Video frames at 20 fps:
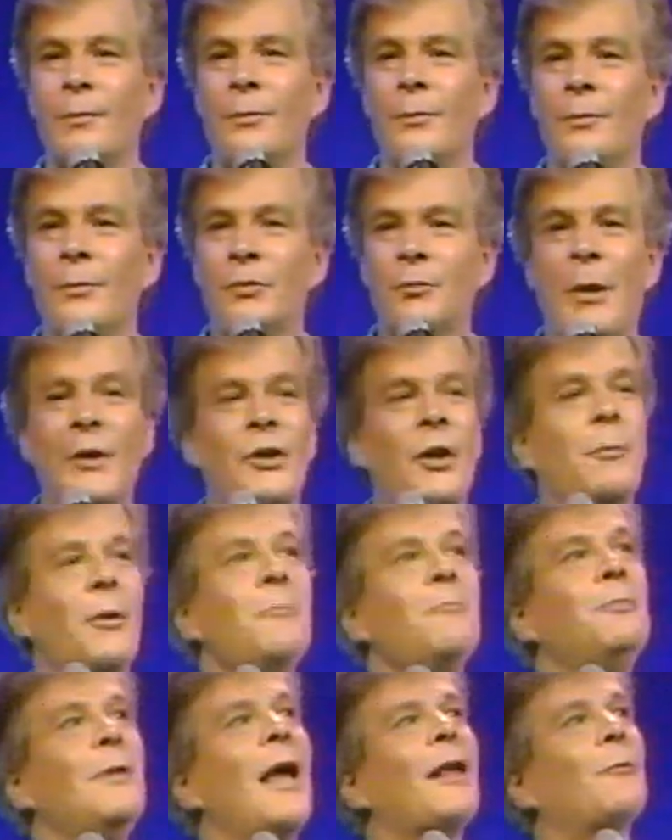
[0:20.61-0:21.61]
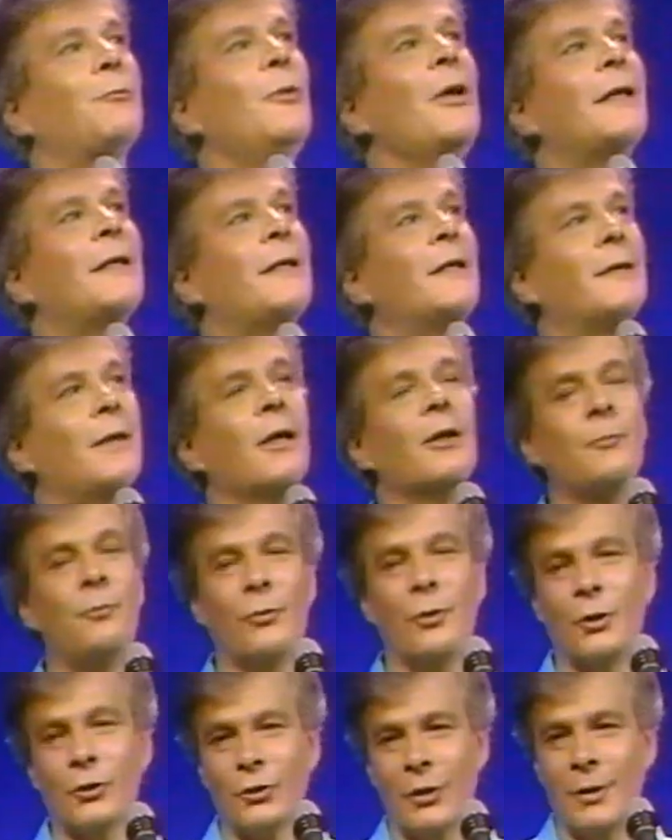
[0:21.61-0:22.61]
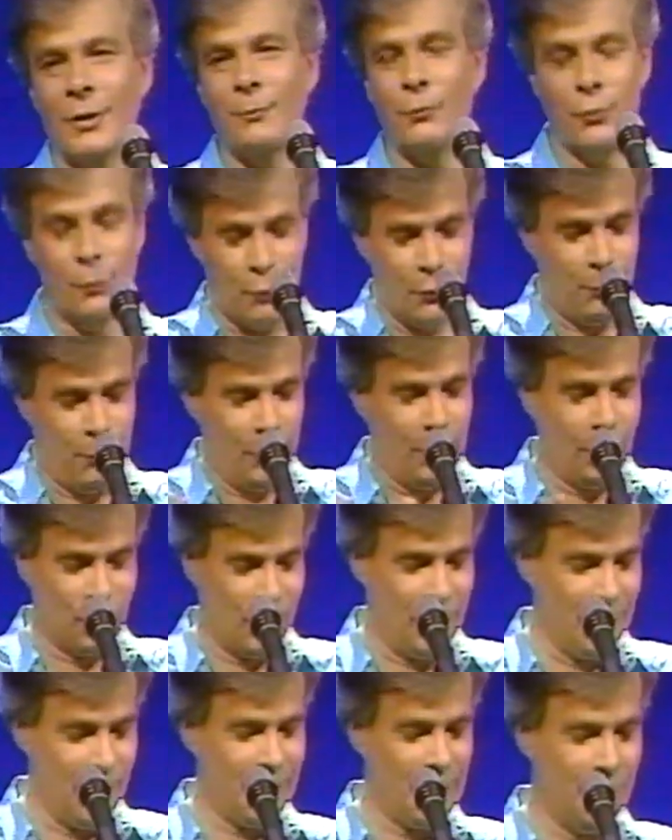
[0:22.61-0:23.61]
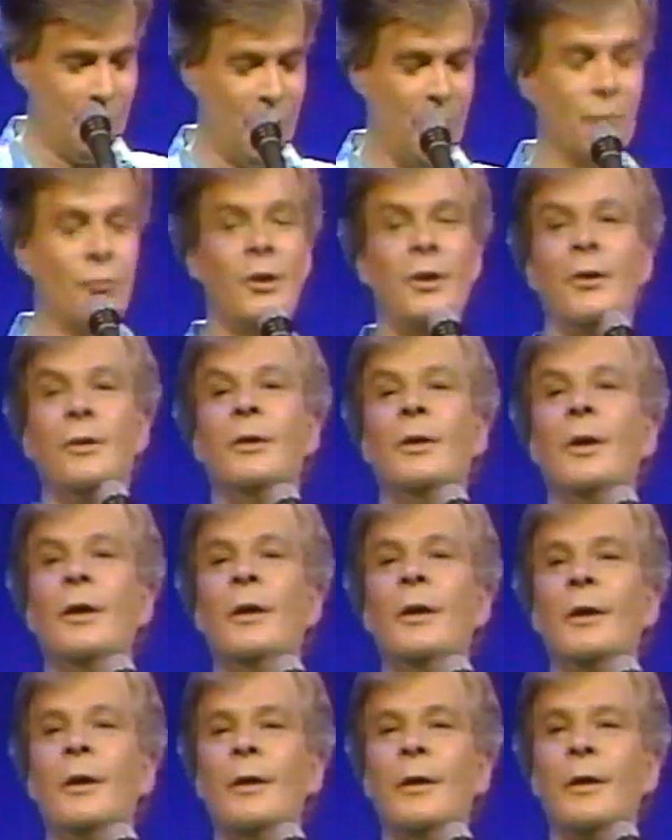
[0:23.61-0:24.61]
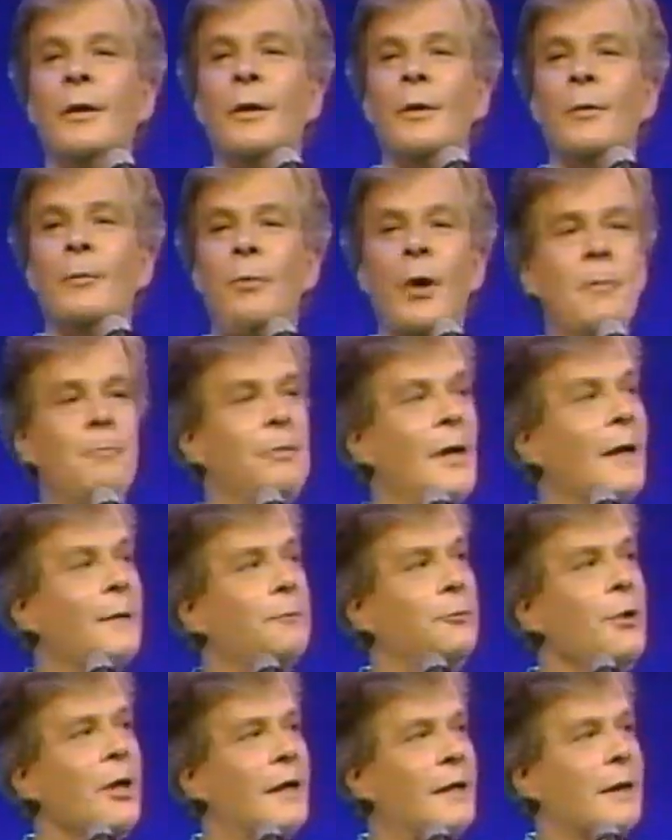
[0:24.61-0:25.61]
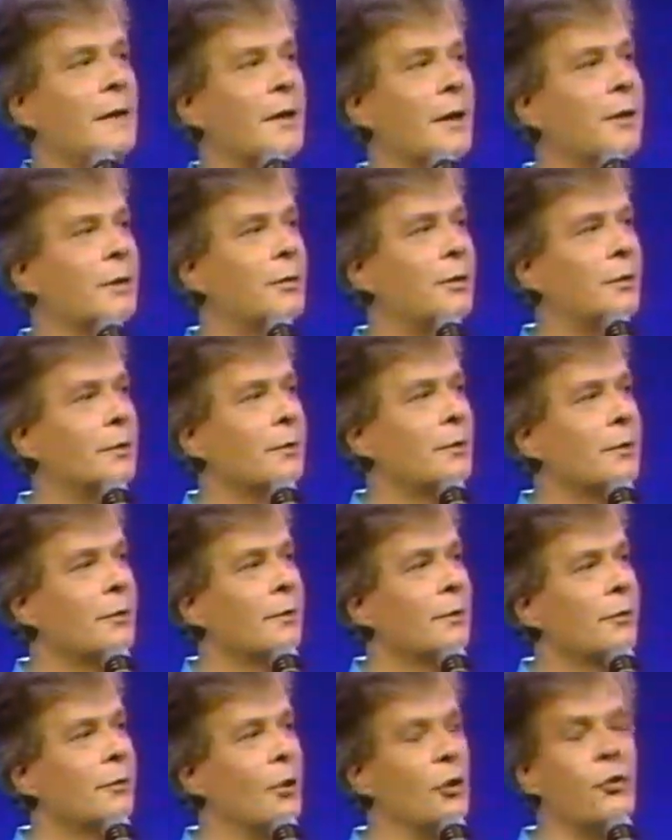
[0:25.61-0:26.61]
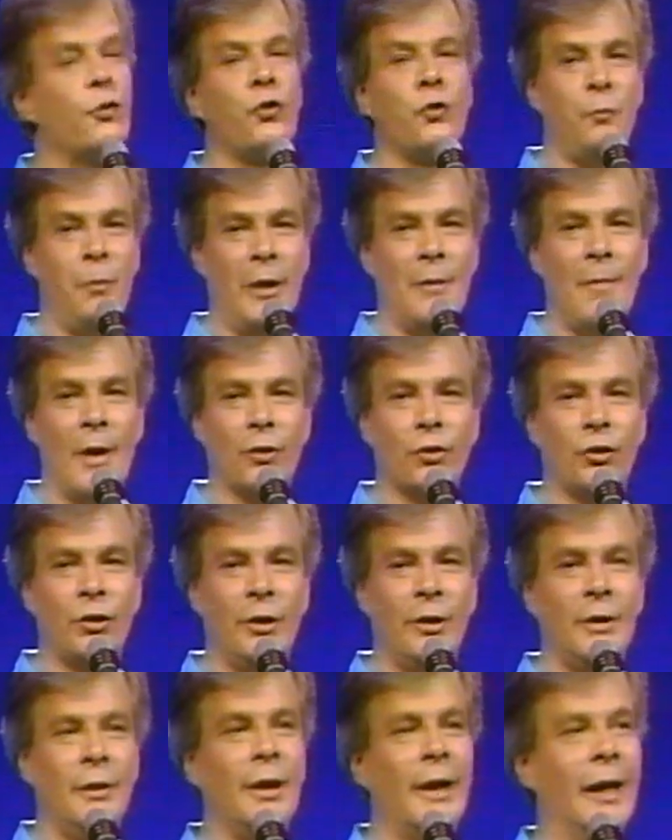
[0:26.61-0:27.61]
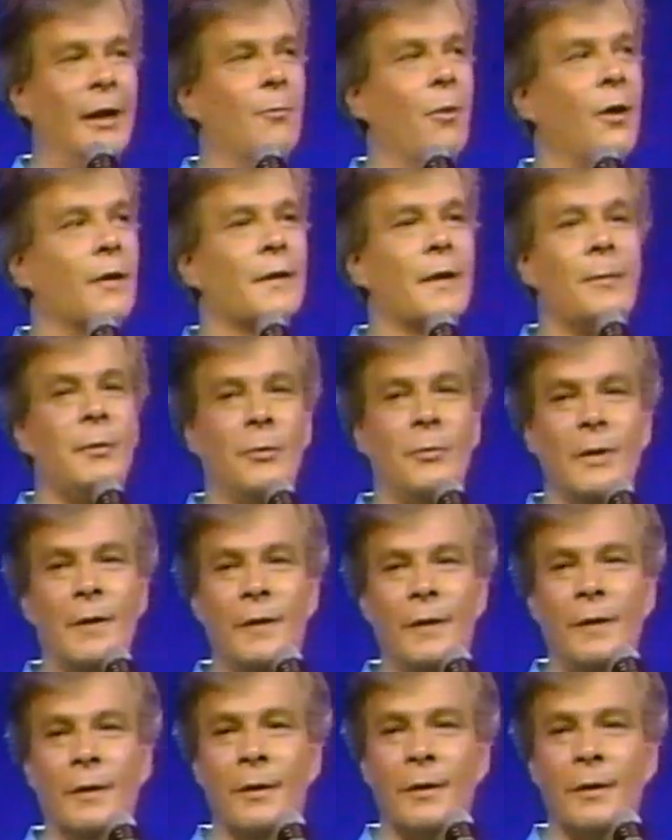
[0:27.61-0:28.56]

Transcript: Je pense qu'il n'y a pas une place plus excitante pour le genre, pour, le genre de type comme moi, là. Pas une place plus excitante que le supermarché un mort après-midi.